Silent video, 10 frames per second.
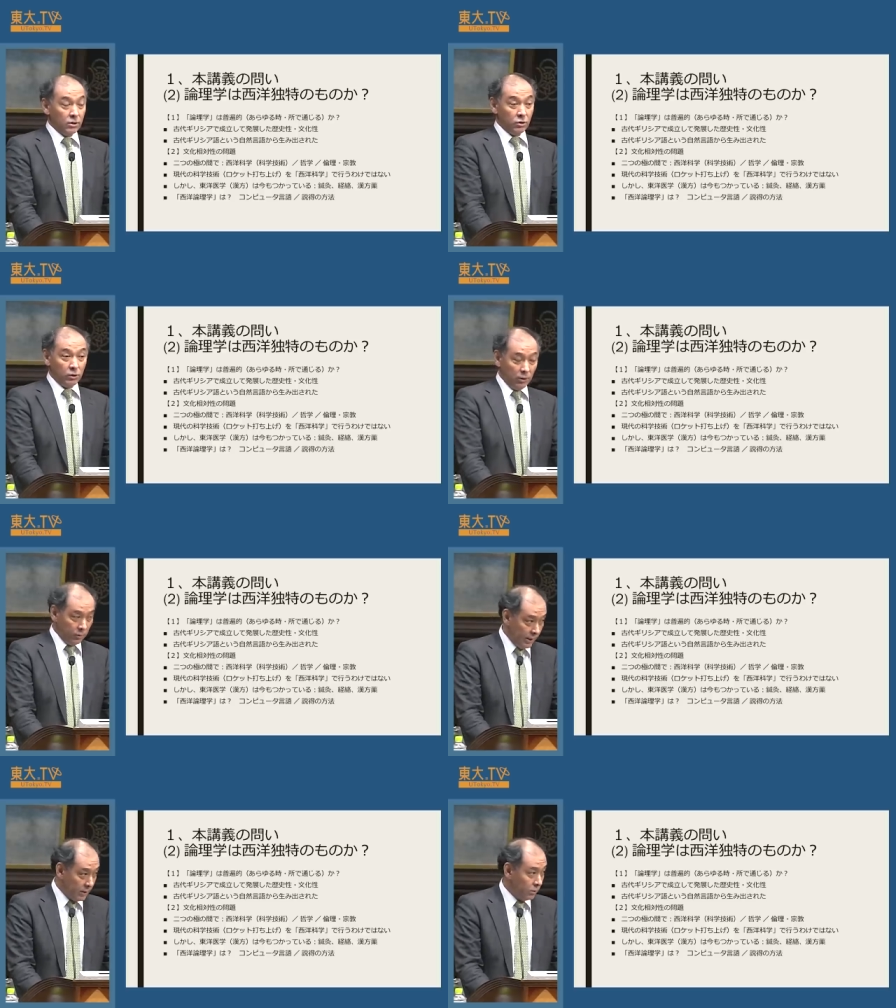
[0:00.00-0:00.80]
数理
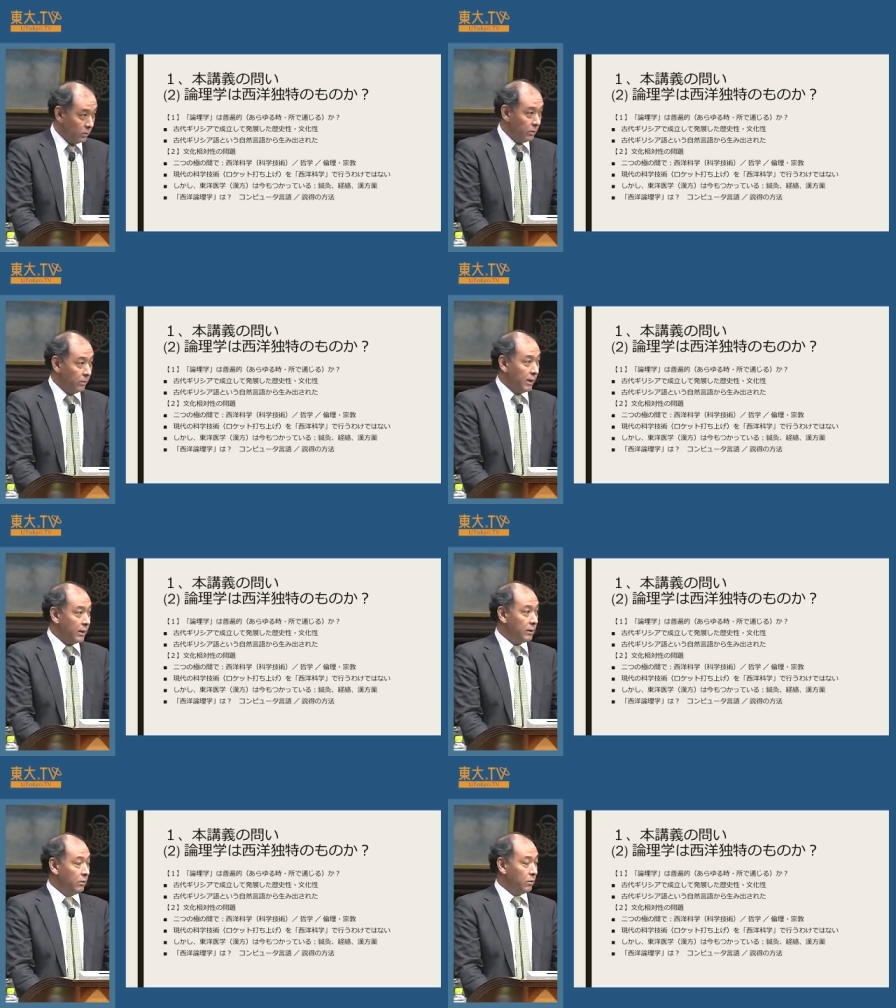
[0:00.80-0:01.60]
論理学と言おう
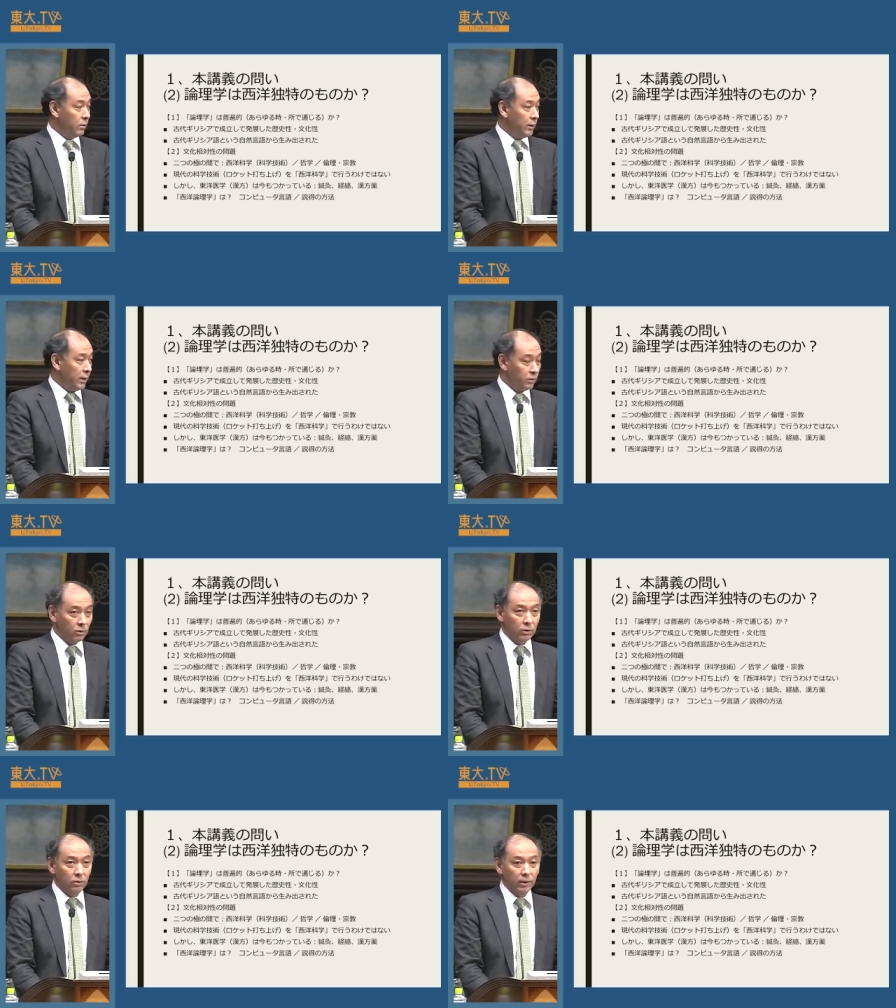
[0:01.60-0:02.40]
が記号論理学
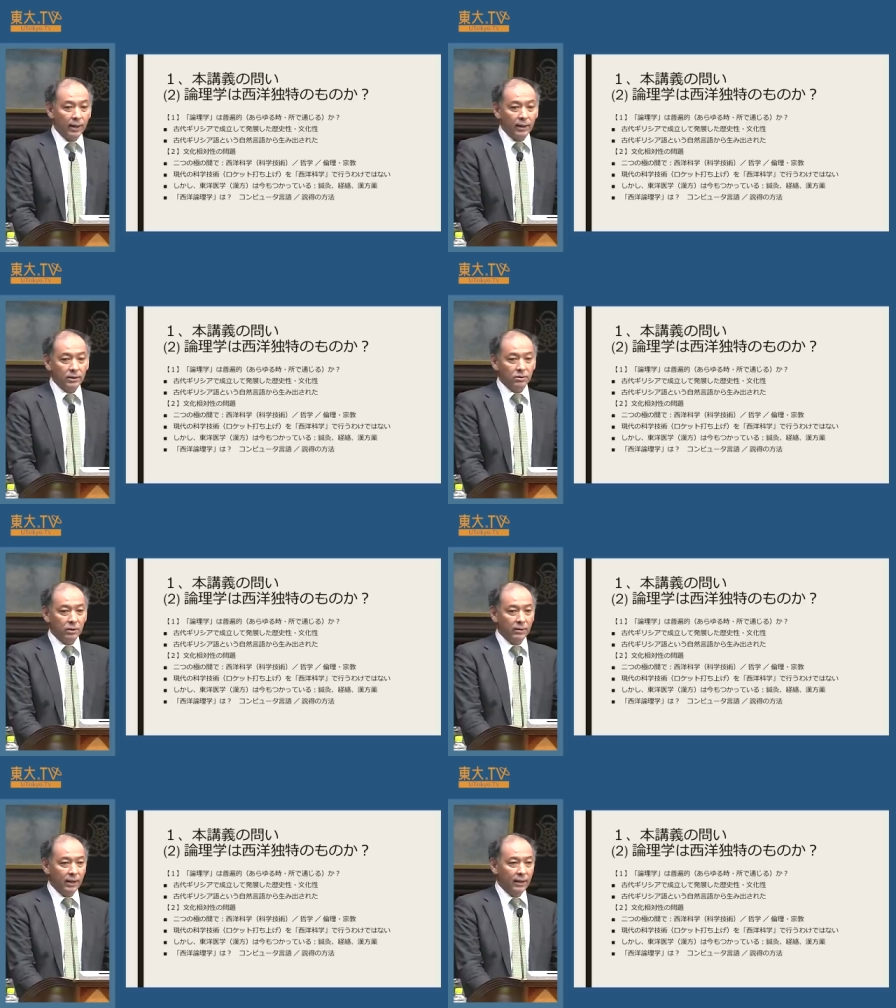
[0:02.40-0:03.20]
と言おうがそ
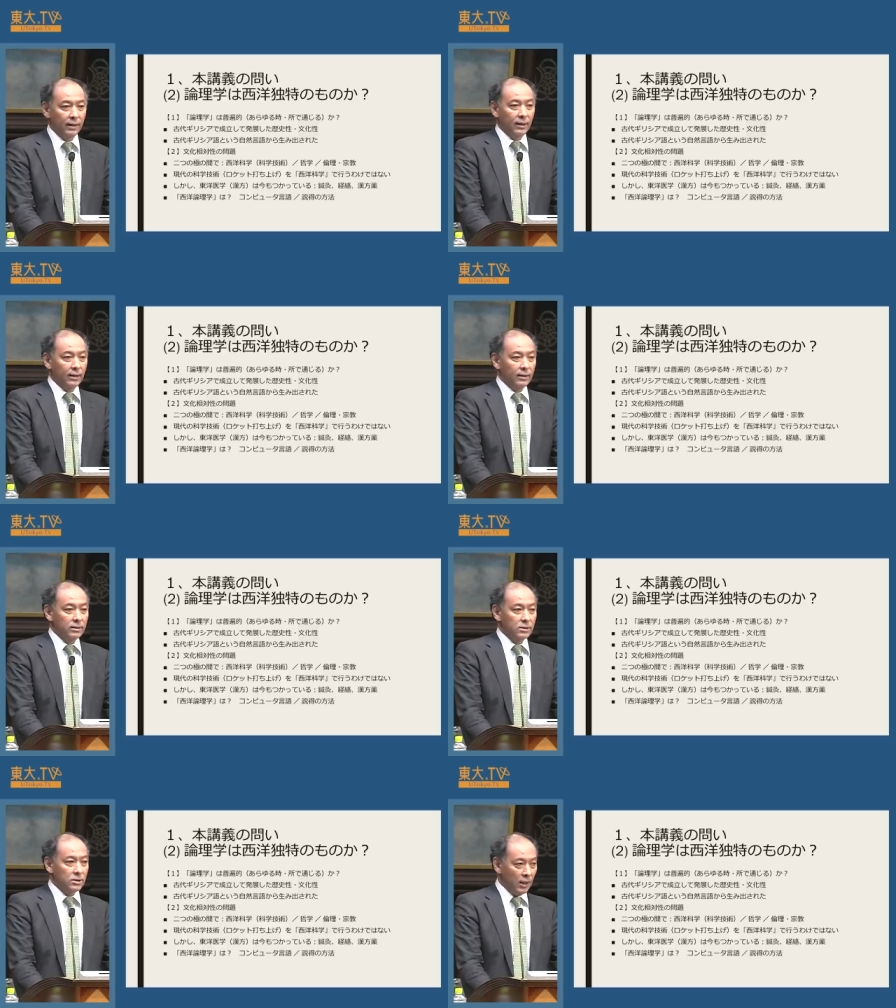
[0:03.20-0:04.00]
れは
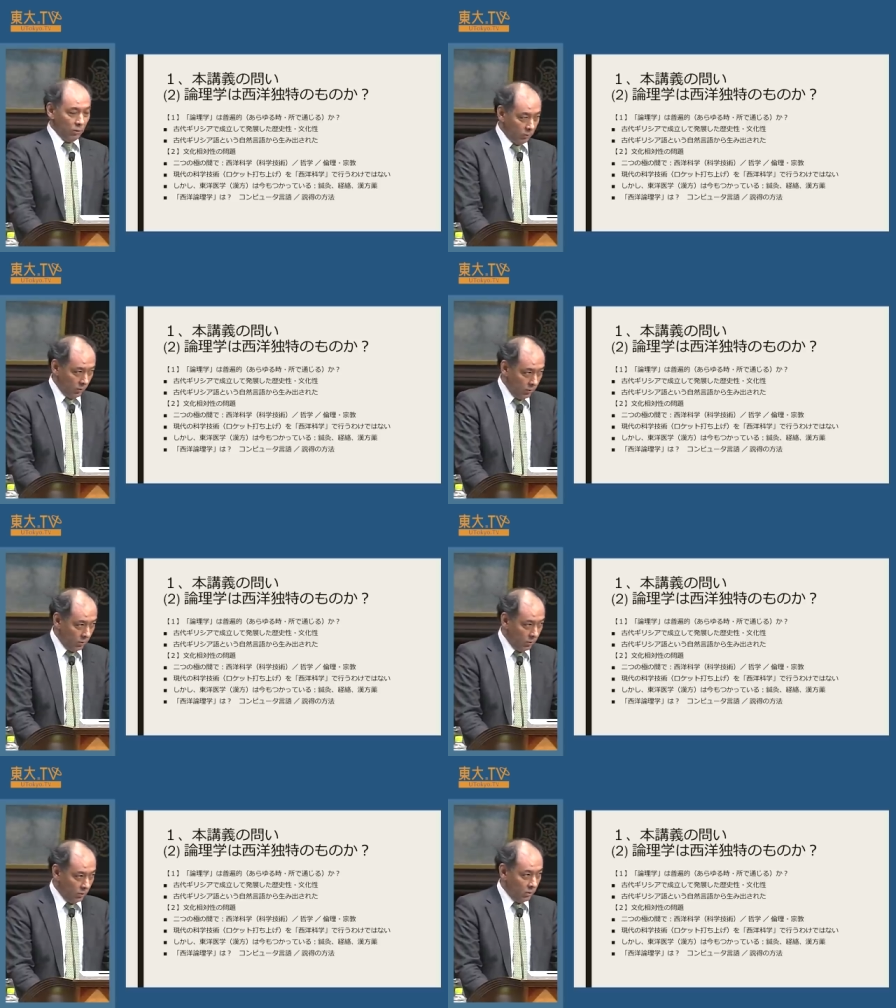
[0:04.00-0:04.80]
西洋
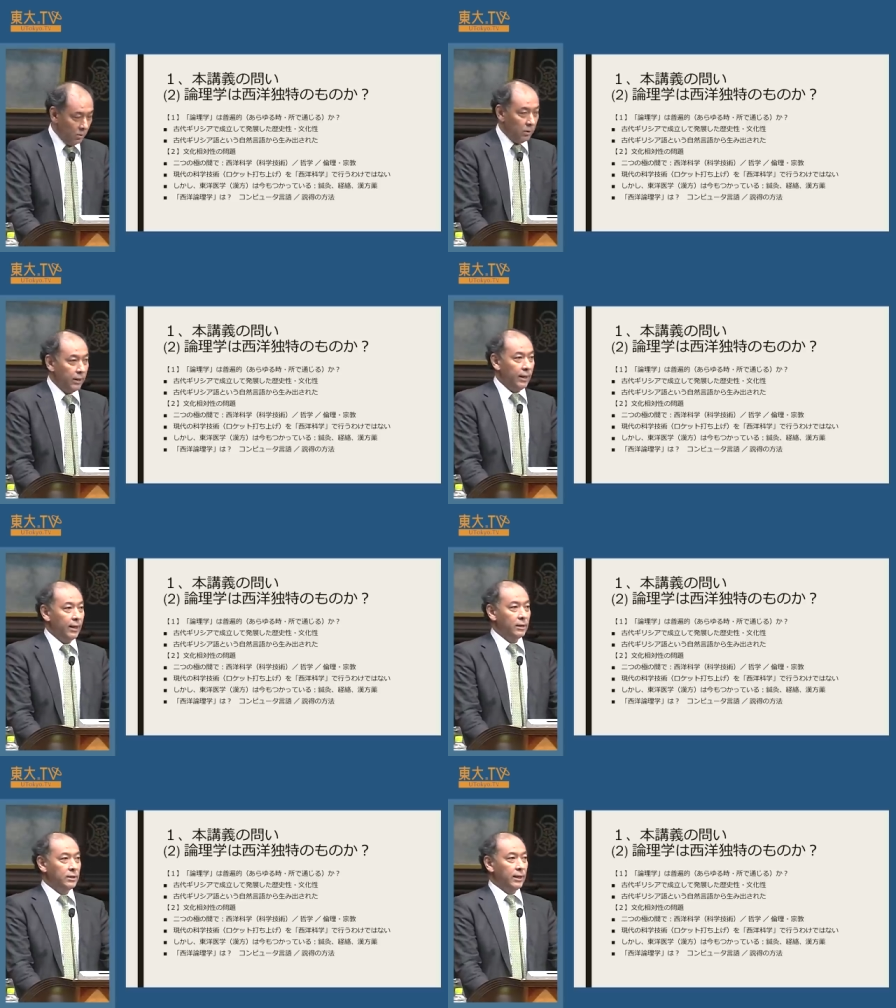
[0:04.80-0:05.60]
の、
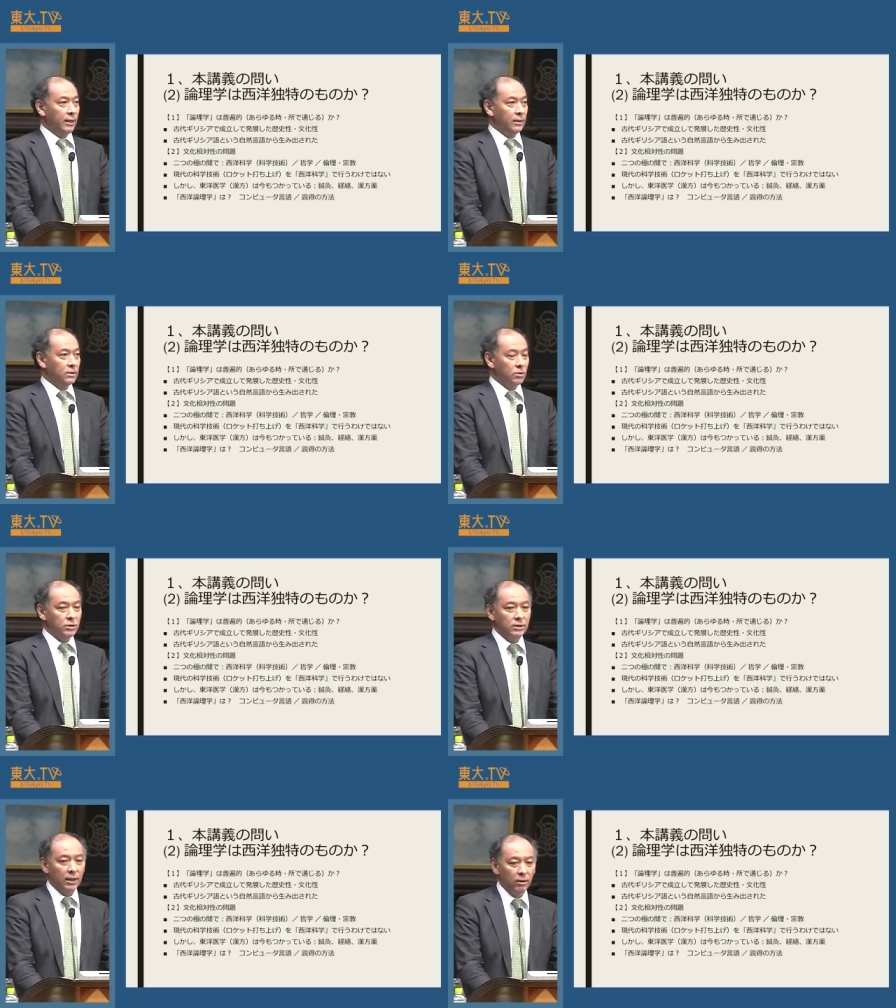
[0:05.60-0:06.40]
えー、起源そ
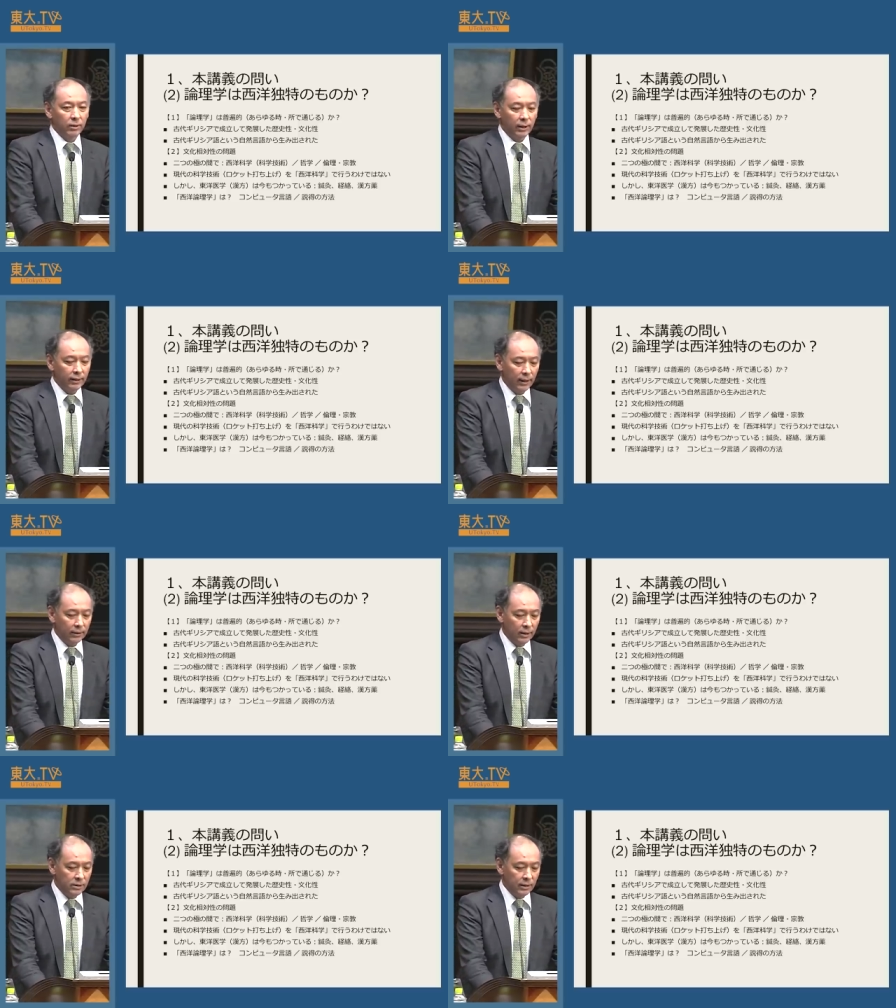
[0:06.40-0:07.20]
して西洋の中で
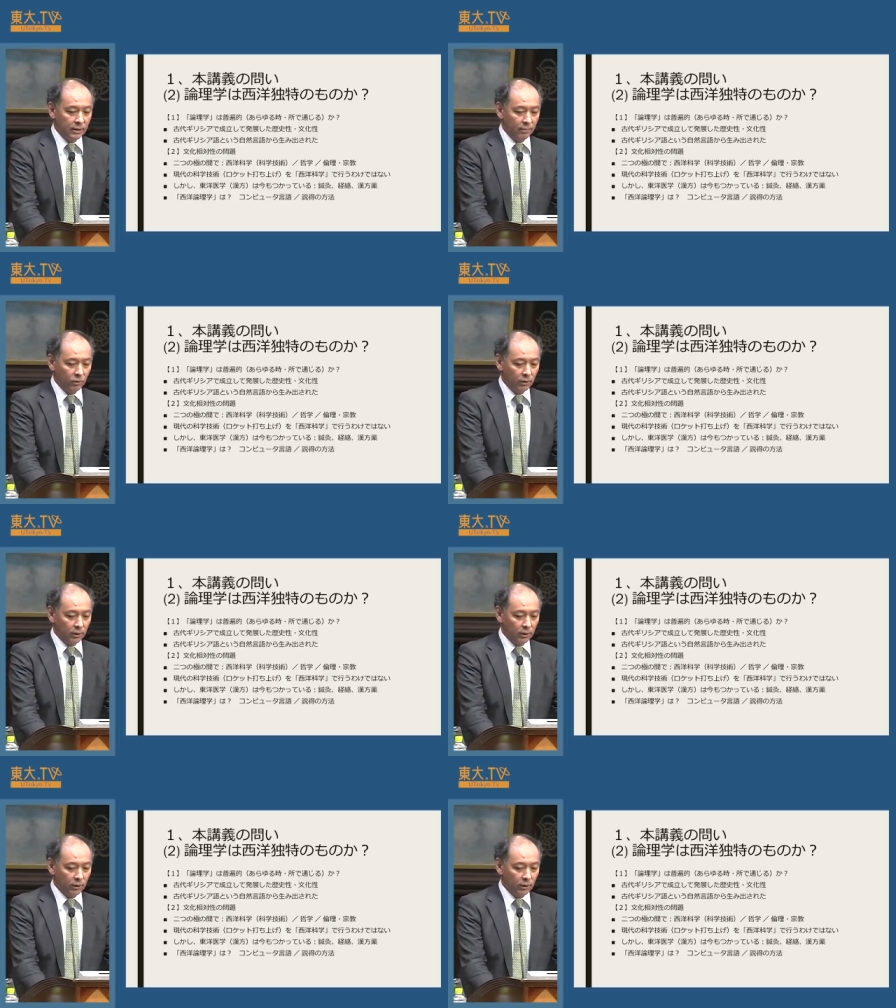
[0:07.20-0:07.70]
発展してきたも